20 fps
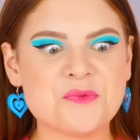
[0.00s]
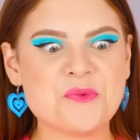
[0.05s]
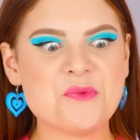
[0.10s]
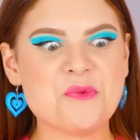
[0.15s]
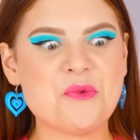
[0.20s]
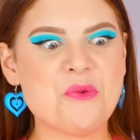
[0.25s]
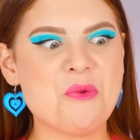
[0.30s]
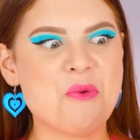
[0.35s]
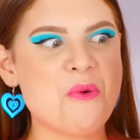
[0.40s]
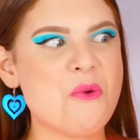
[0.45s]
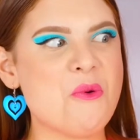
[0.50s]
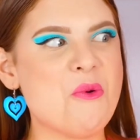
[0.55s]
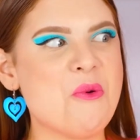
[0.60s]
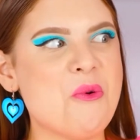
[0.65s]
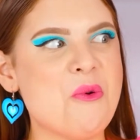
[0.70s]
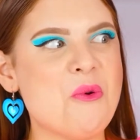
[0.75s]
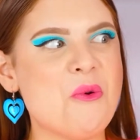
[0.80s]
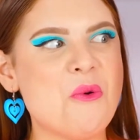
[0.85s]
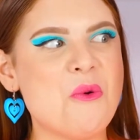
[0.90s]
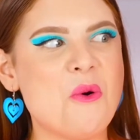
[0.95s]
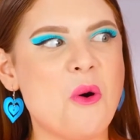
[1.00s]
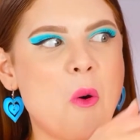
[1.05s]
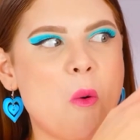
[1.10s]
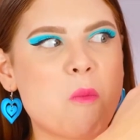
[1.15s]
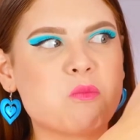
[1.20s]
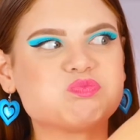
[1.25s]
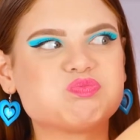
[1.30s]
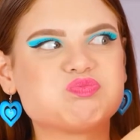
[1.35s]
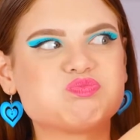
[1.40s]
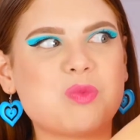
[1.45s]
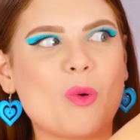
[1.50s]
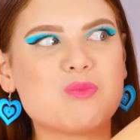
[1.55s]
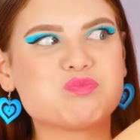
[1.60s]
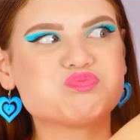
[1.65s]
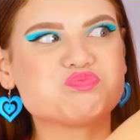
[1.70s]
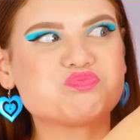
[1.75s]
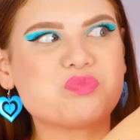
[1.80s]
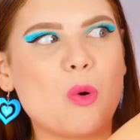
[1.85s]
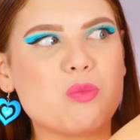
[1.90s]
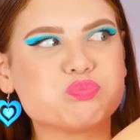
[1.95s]
peras semuanya dan campur.
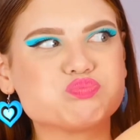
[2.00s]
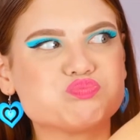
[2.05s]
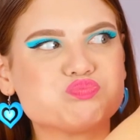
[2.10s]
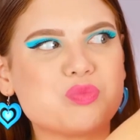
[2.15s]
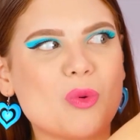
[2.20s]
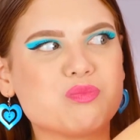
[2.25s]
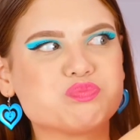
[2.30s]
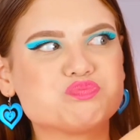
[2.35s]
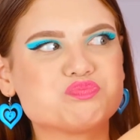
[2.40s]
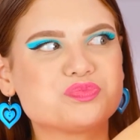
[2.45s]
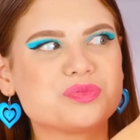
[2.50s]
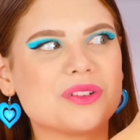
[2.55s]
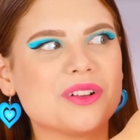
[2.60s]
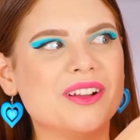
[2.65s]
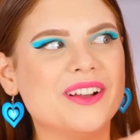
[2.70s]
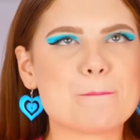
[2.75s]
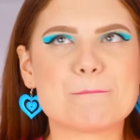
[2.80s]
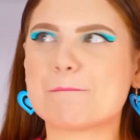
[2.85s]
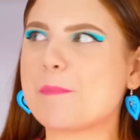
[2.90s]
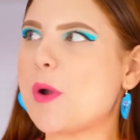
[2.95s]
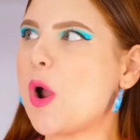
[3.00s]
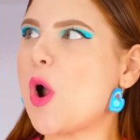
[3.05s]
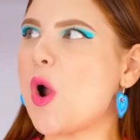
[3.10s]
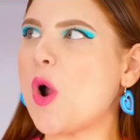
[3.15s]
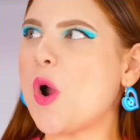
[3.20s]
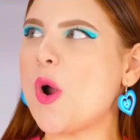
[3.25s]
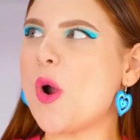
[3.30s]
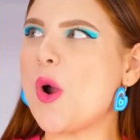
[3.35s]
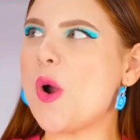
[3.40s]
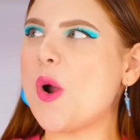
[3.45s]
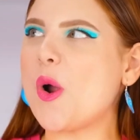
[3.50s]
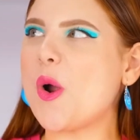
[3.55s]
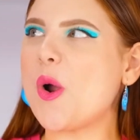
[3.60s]
Aku butuh jarum